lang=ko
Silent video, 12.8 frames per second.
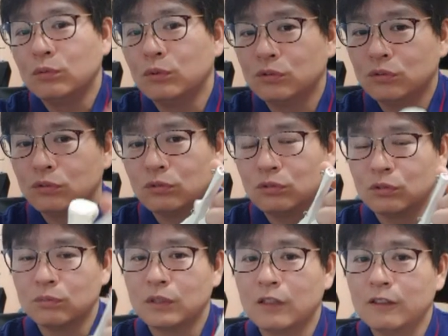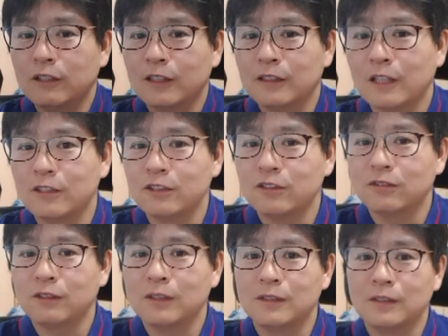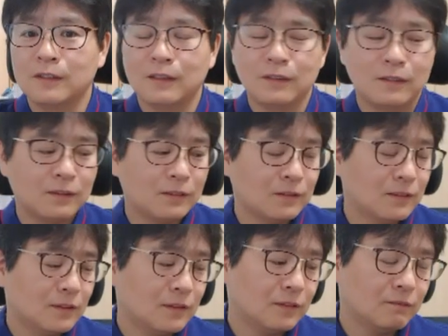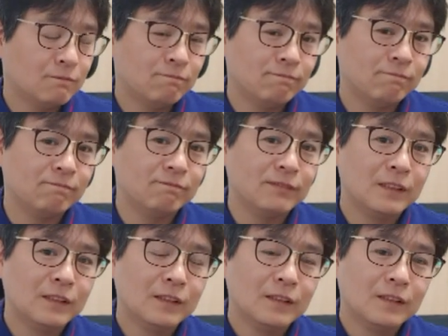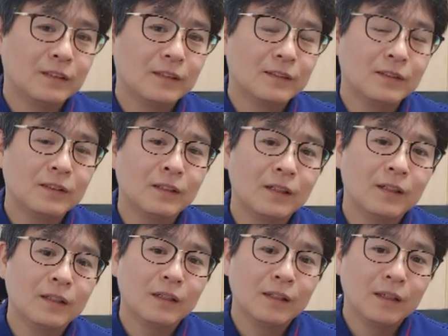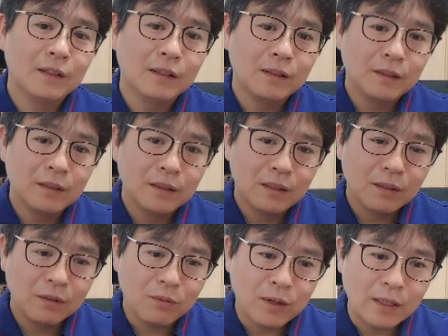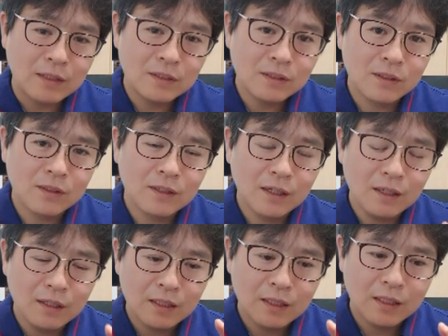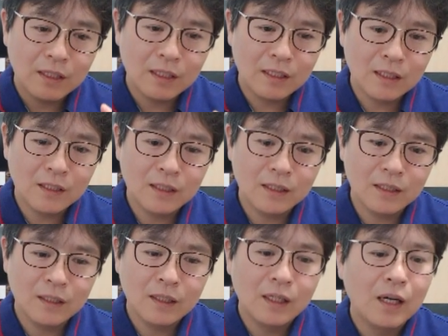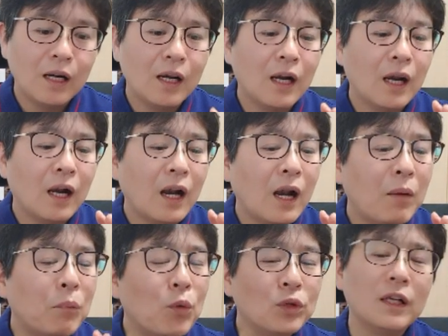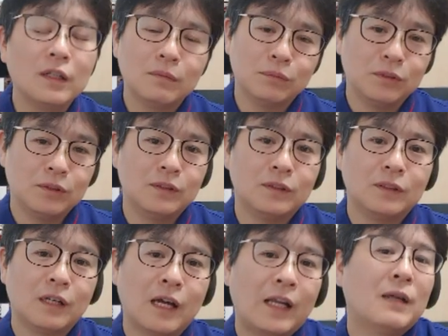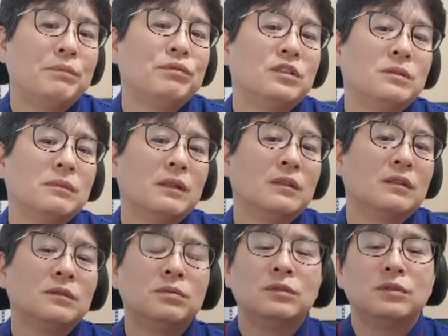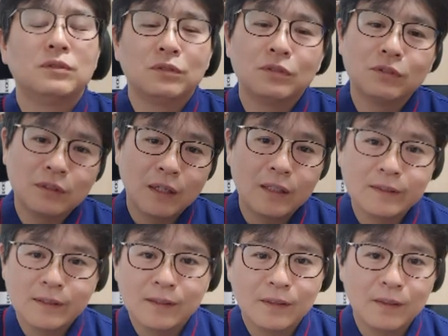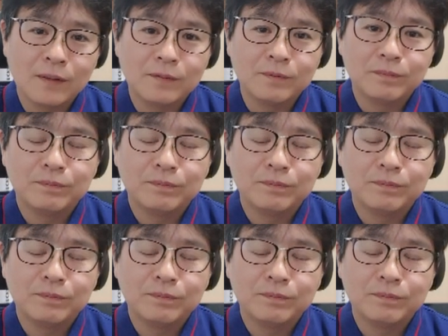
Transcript: 넘어지고 다른 데가 다칠 수가 있잖아요 음. 그래서 이렇게 관절의 기능을 못하는 분들 안 아프지만 그분들은 수술하셔야 돼요